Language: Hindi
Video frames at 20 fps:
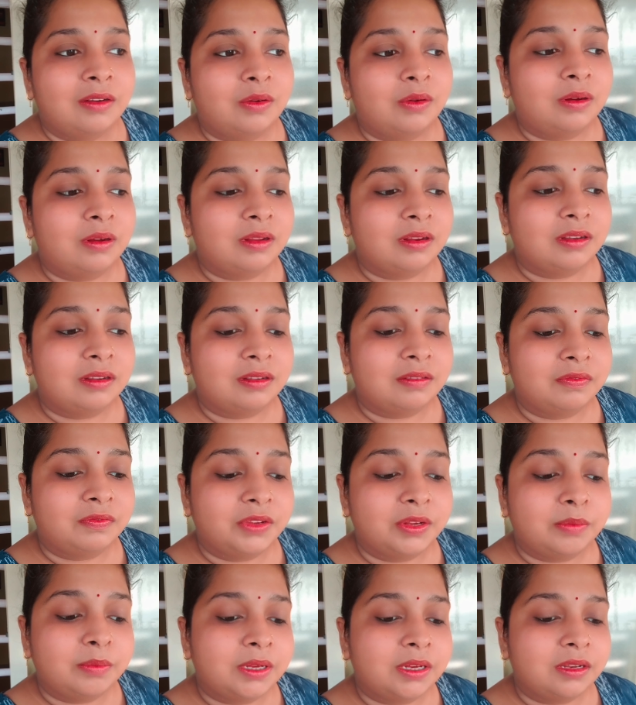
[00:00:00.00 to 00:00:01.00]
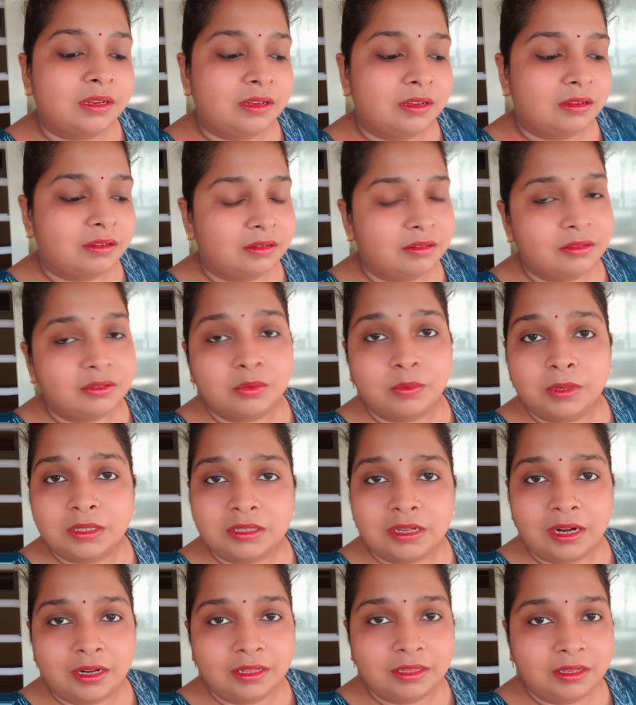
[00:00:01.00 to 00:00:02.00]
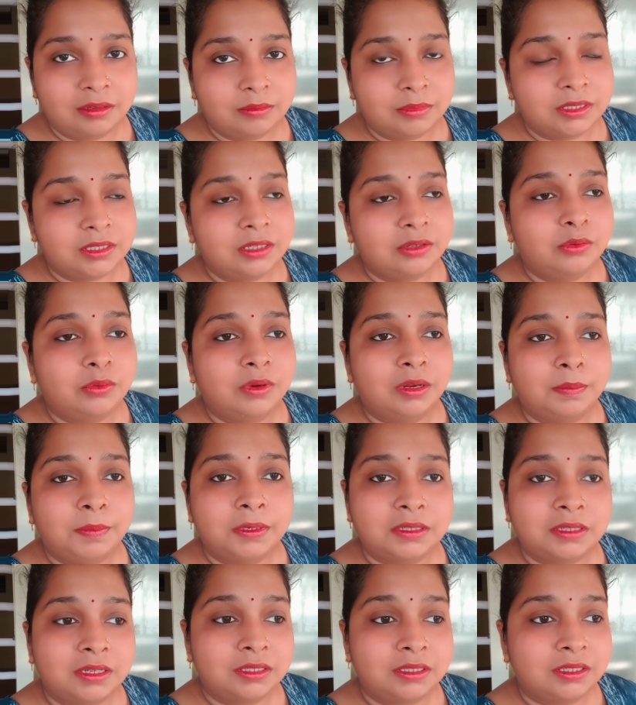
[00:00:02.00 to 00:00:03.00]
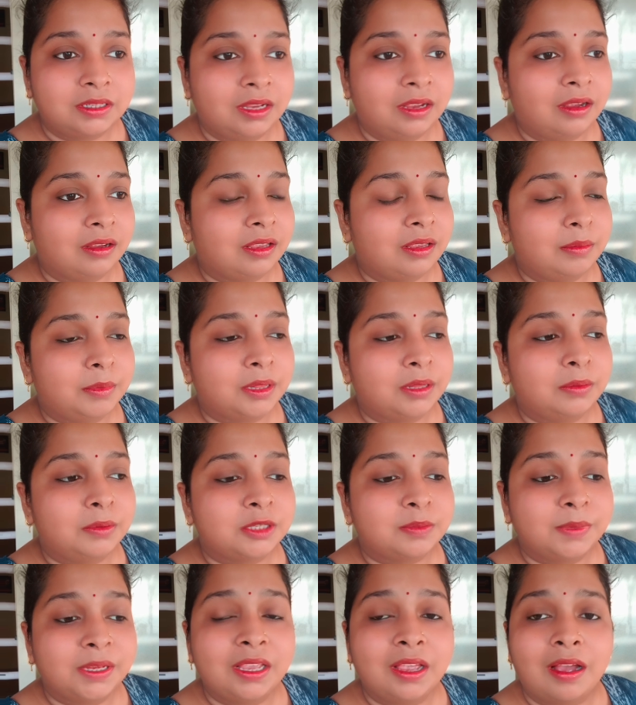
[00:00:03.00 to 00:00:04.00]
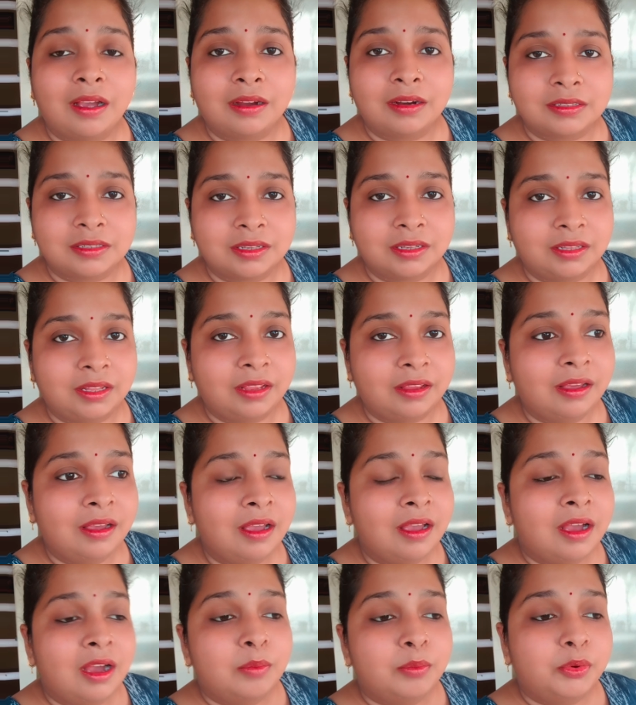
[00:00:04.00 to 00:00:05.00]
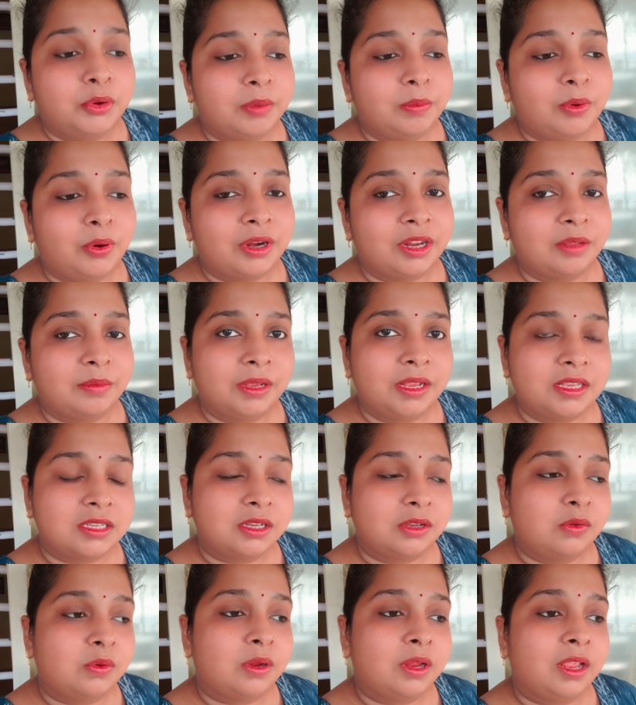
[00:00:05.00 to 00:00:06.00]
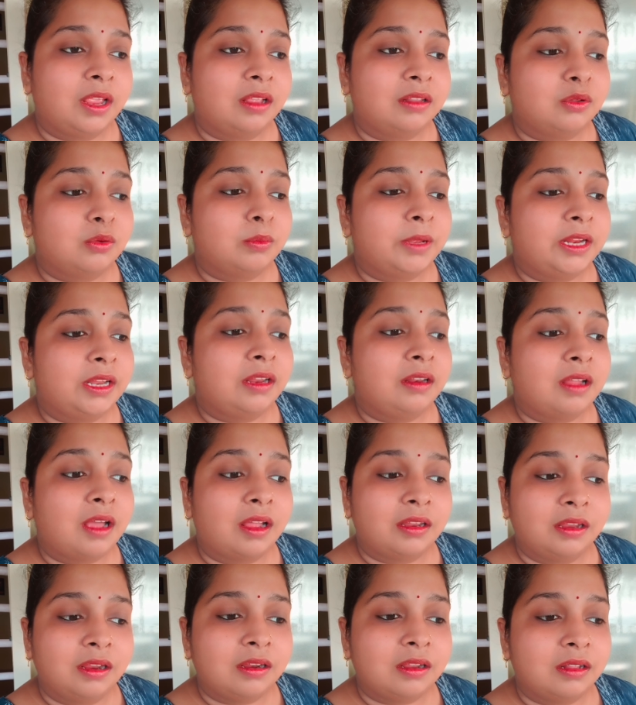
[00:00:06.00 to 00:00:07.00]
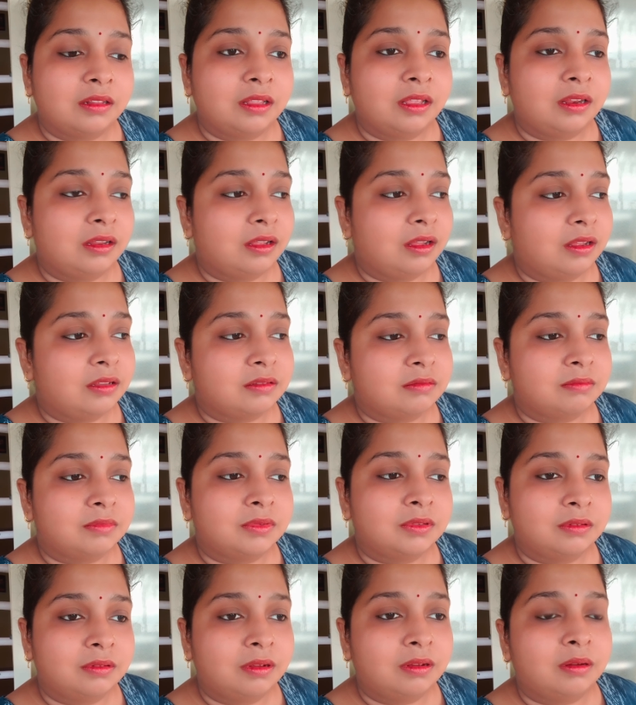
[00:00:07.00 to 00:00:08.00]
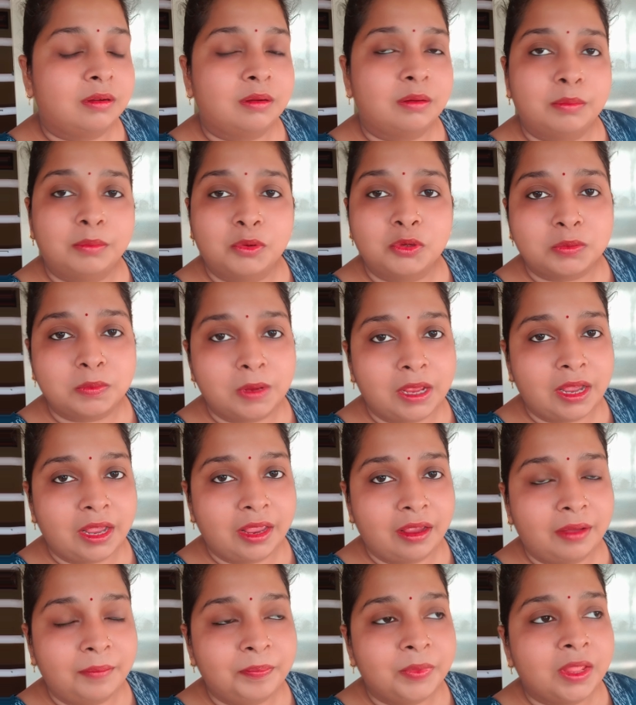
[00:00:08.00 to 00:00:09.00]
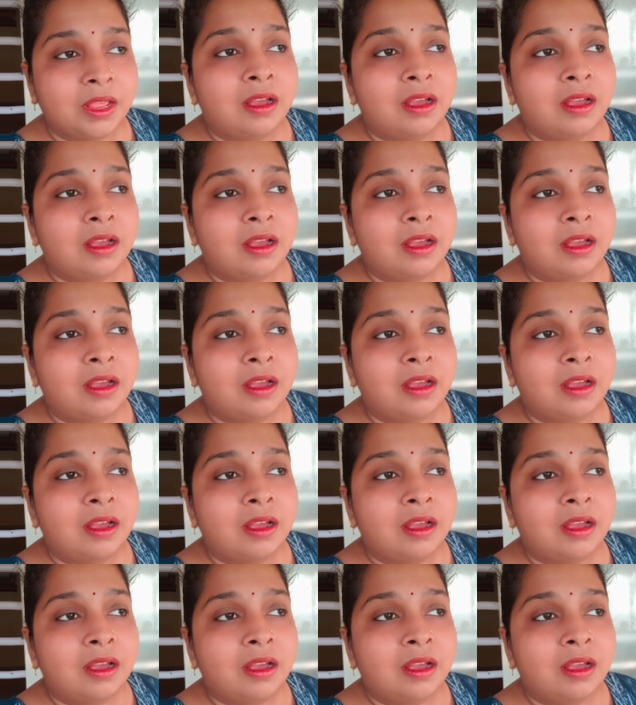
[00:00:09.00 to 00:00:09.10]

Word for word: और फिर मैंने सुबह साढ़े तीन बजे गूगल पे सर्च किया कि मतलब इसमें क्या कर सकते हैं पूरी बॉडी में इचिंग हो रही है तो मैंने नारियल का तेल का उसमें आया